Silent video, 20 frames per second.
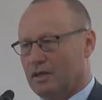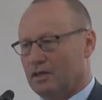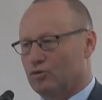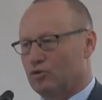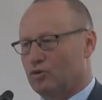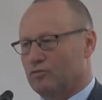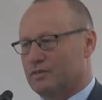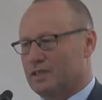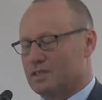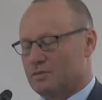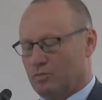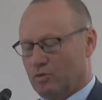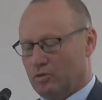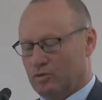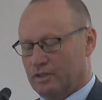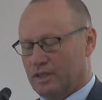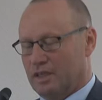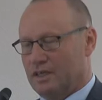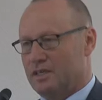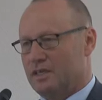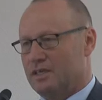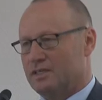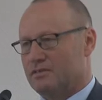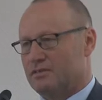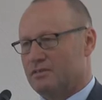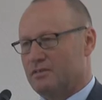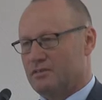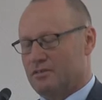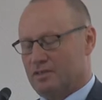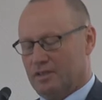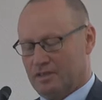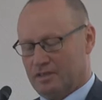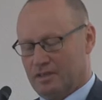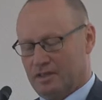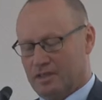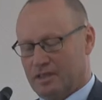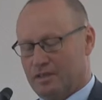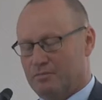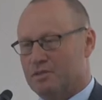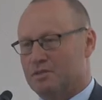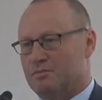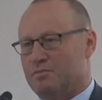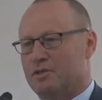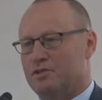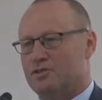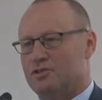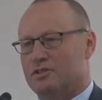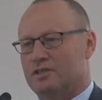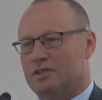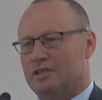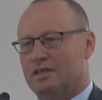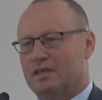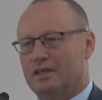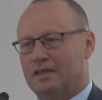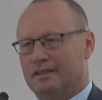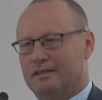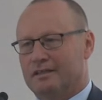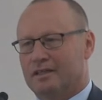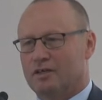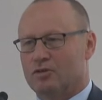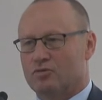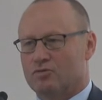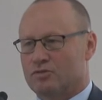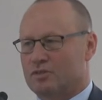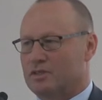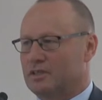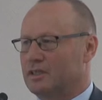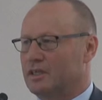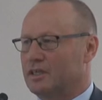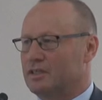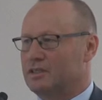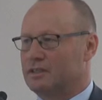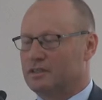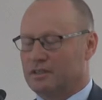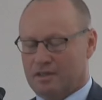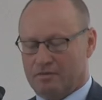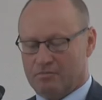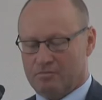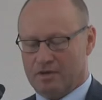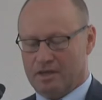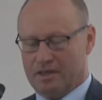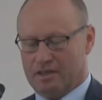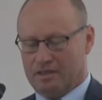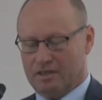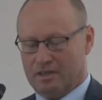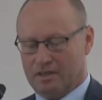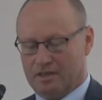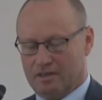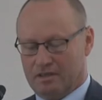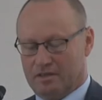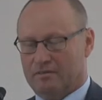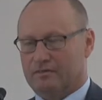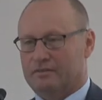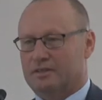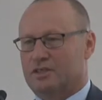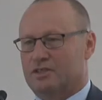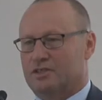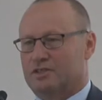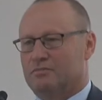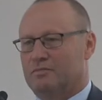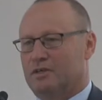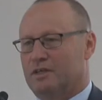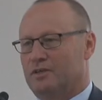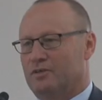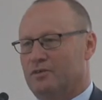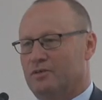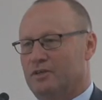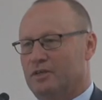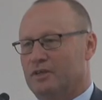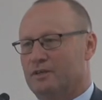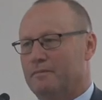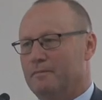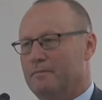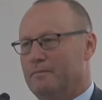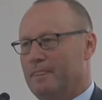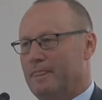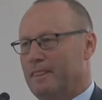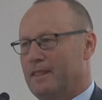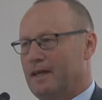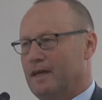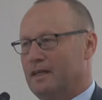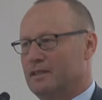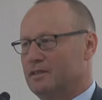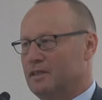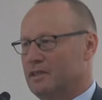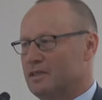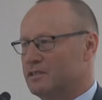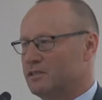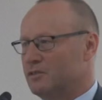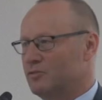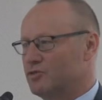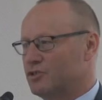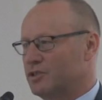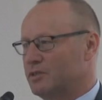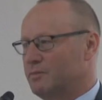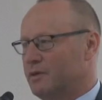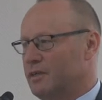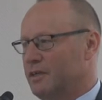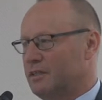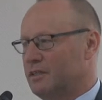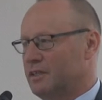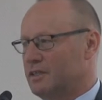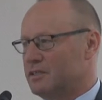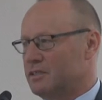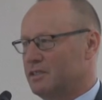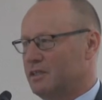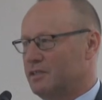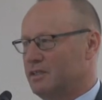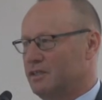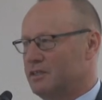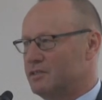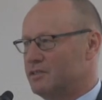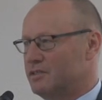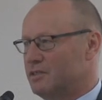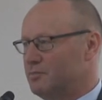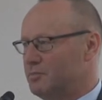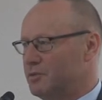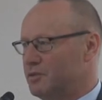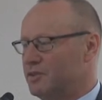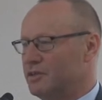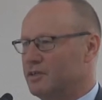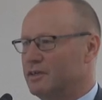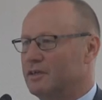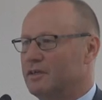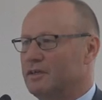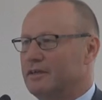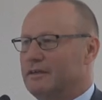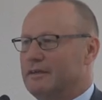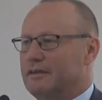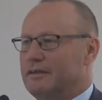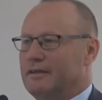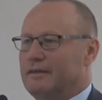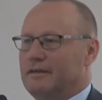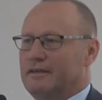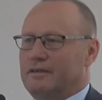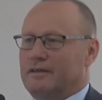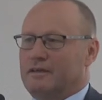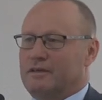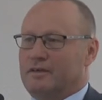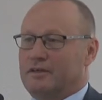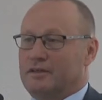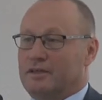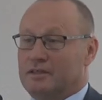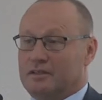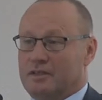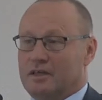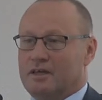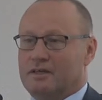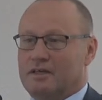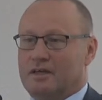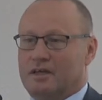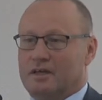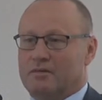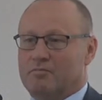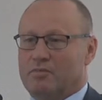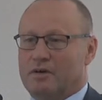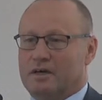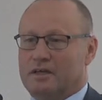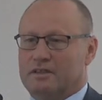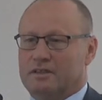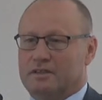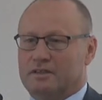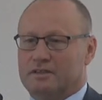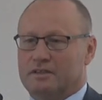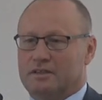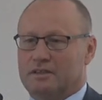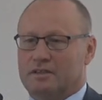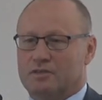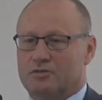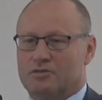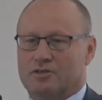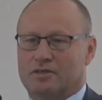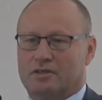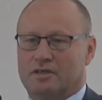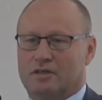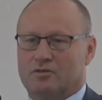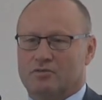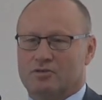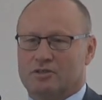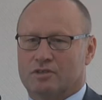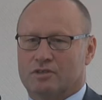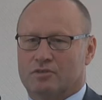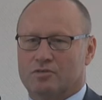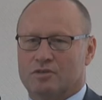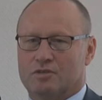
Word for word: Готовность полная есть, техника обеспечена, нагрузка на один комбайн в нашем районе одна из лучших, порядка 135 э, гектар на комбайн. Это очень хорошее.